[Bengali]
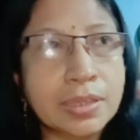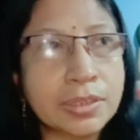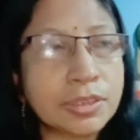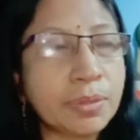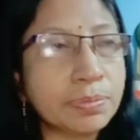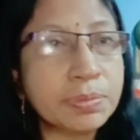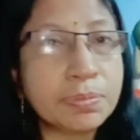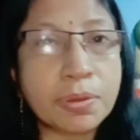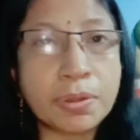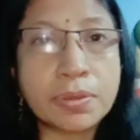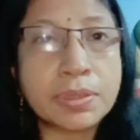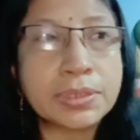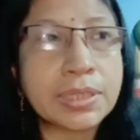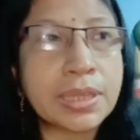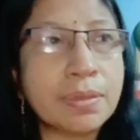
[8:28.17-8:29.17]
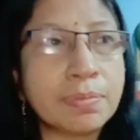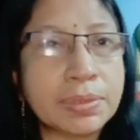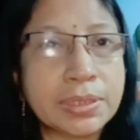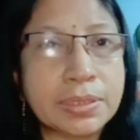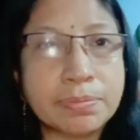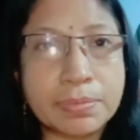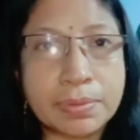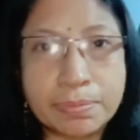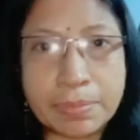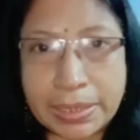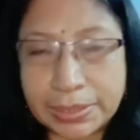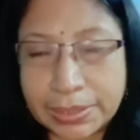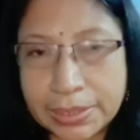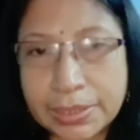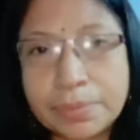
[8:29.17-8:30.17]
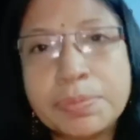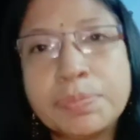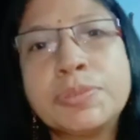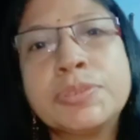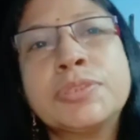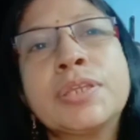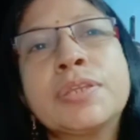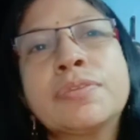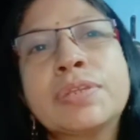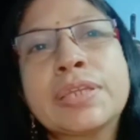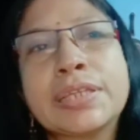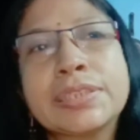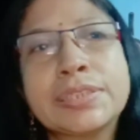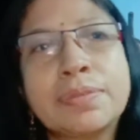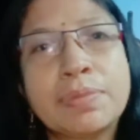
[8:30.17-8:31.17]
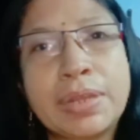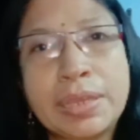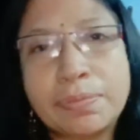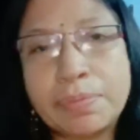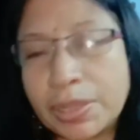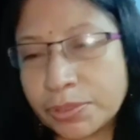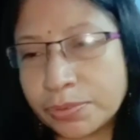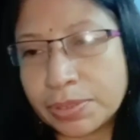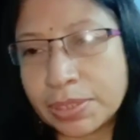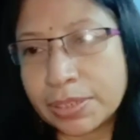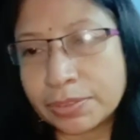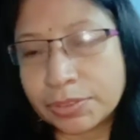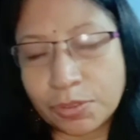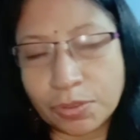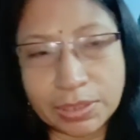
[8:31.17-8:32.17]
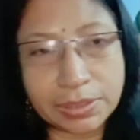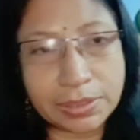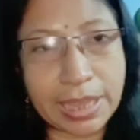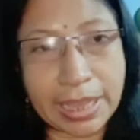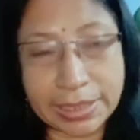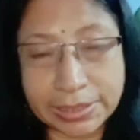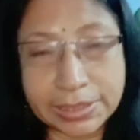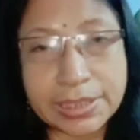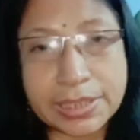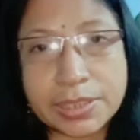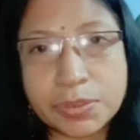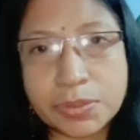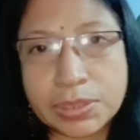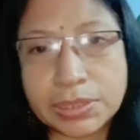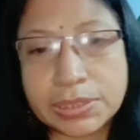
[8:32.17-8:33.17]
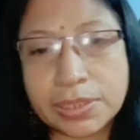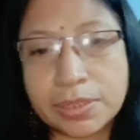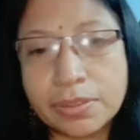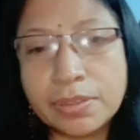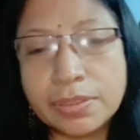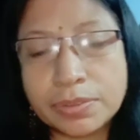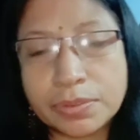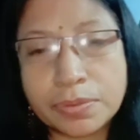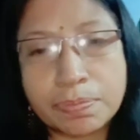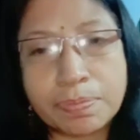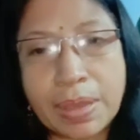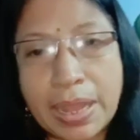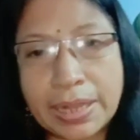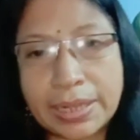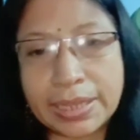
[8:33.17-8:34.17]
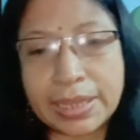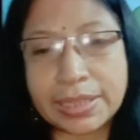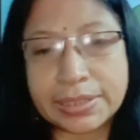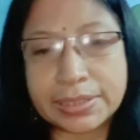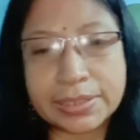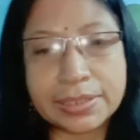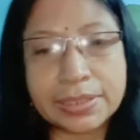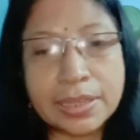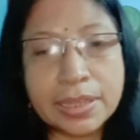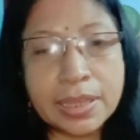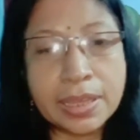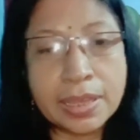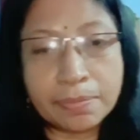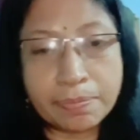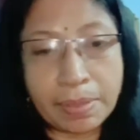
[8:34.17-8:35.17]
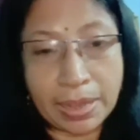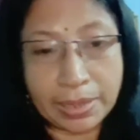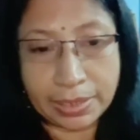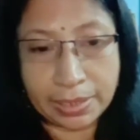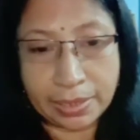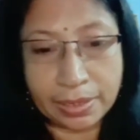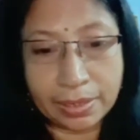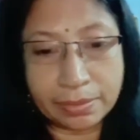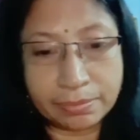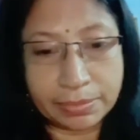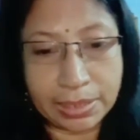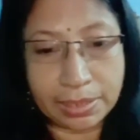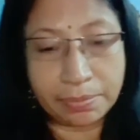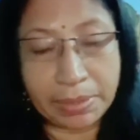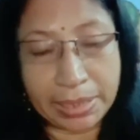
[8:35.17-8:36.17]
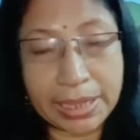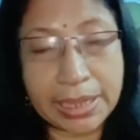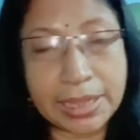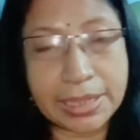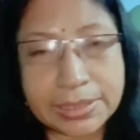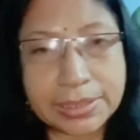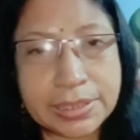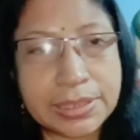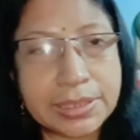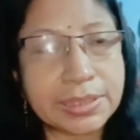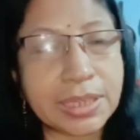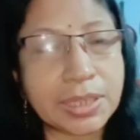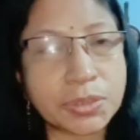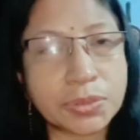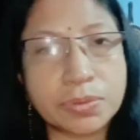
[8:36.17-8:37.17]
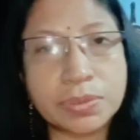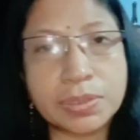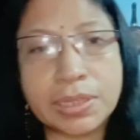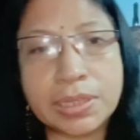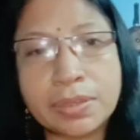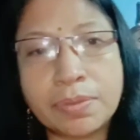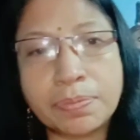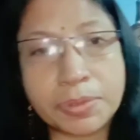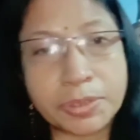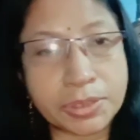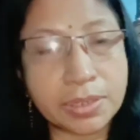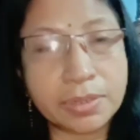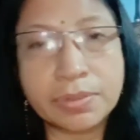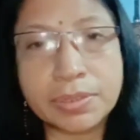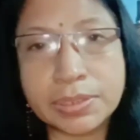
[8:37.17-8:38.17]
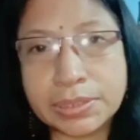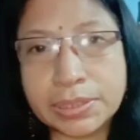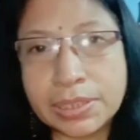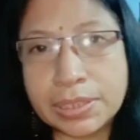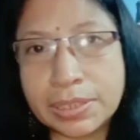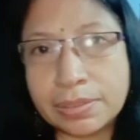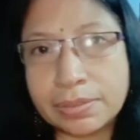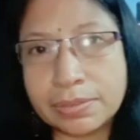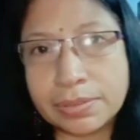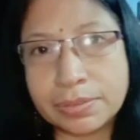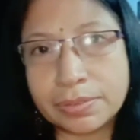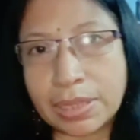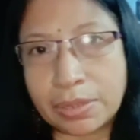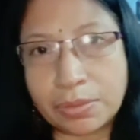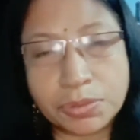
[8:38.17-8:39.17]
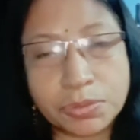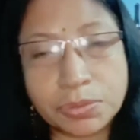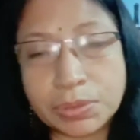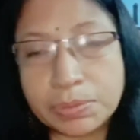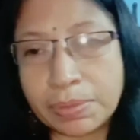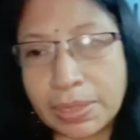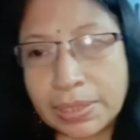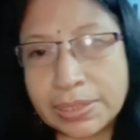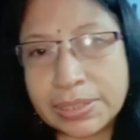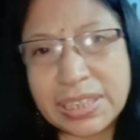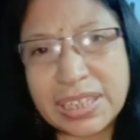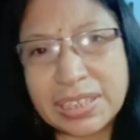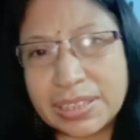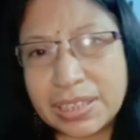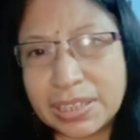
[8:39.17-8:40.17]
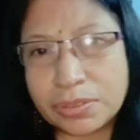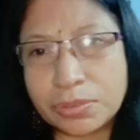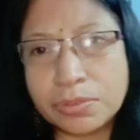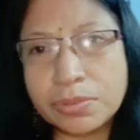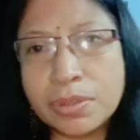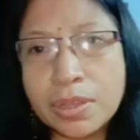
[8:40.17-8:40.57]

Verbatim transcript: সবচেয়ে বড় কথা আমাদের বাড়িতে একটা বিপর্যয় ঘটে গেছে আমার এক ভাসুরের হঠাৎ অ্যাক্সিডেন্ট হয়েছিল তো পাটা গেছে পাটা মানে ভেঙে গেছে তার সঙ্গে অপারেশন হয়েছে তো এখন ছুটি পাইনি সেই নিয়ে একটু